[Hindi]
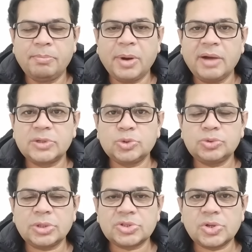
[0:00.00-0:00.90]

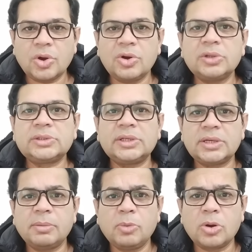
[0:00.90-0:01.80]
बावजूद सौ
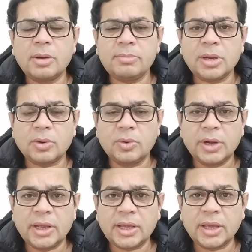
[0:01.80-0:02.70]
दिन मुकम्मल
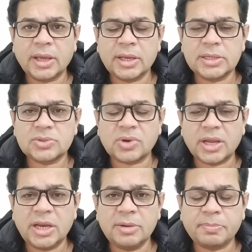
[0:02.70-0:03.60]
होने के
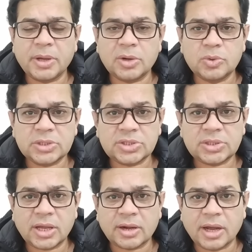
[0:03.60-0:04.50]
इसराइल पर
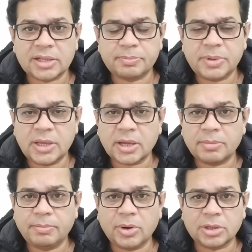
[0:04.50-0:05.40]
गुज्त रात भी
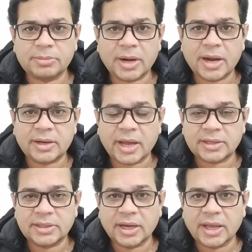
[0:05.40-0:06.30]
एक बहुत बड़ा
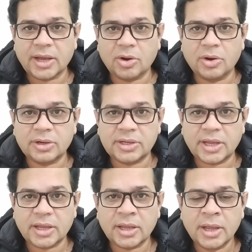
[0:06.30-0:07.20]
अटैक किया है और
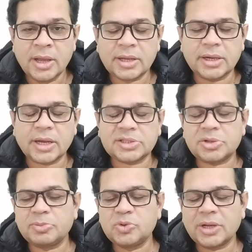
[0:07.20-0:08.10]
ये करियात
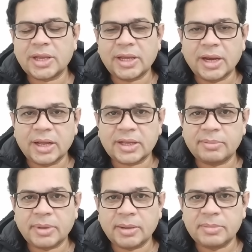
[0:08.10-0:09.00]
शमूना के
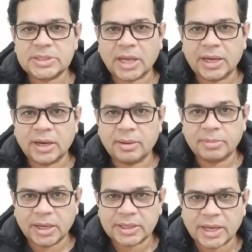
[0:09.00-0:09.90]
इलाके में मिज़ाइल
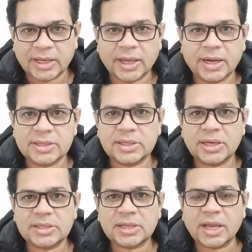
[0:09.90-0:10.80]
हमला किया गया
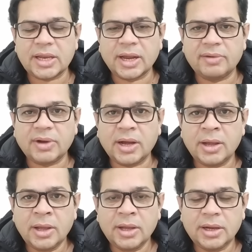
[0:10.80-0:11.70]
नाजिन इसके अलावा
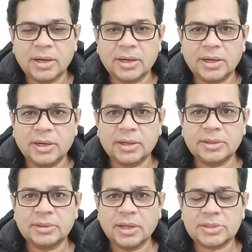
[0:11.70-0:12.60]

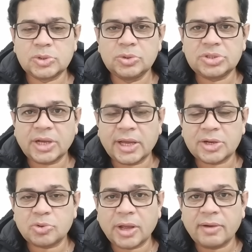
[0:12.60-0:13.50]
असदूद
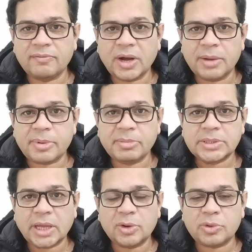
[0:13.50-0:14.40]
शहर जो है वहाँ पर
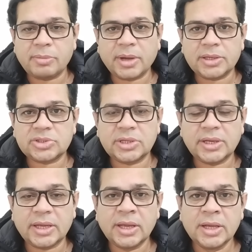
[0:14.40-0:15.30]
मिज़ाइलों की बारिश की
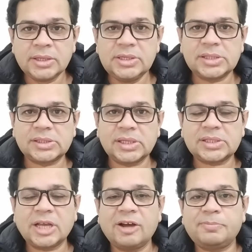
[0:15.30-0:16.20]
गई जिससे
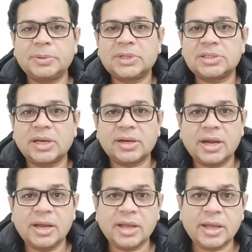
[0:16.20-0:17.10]
साफ पता चल
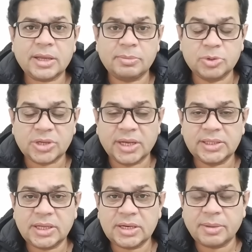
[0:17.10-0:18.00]
रहा है कि
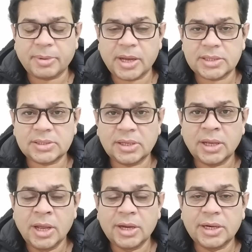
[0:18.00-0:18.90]
मुजाहिदीन के पास
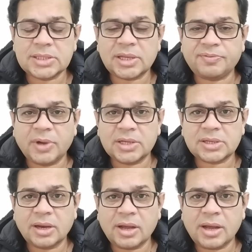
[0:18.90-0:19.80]
न सिर्फ
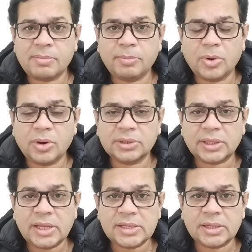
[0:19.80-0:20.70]
असल
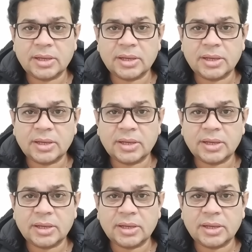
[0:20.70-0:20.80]
बहुत ही